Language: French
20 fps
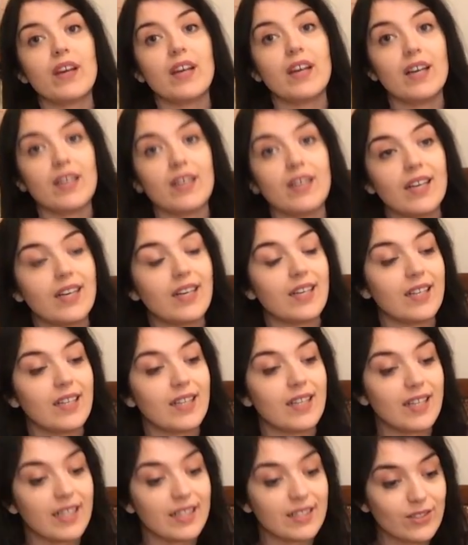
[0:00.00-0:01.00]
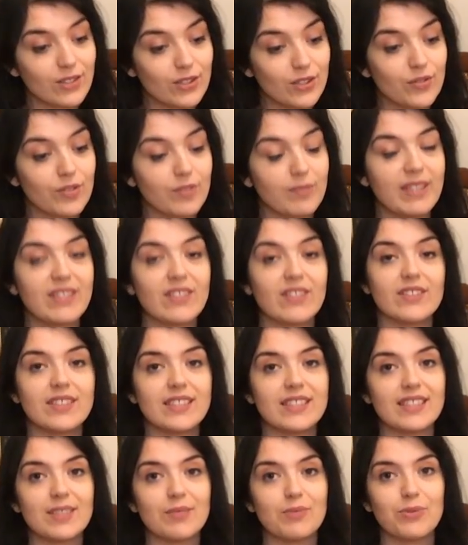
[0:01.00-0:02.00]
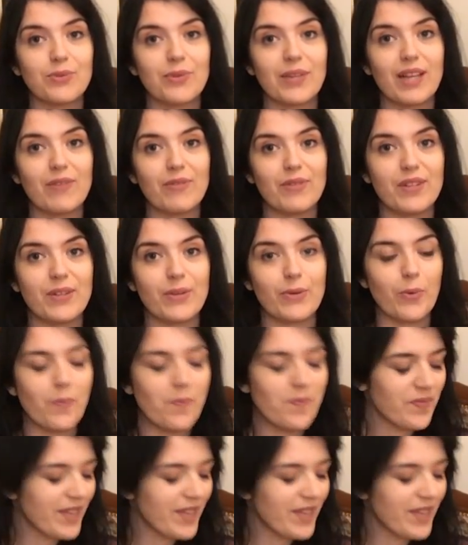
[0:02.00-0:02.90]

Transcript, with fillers: à, ce que je vais mettre en description de la vidéo.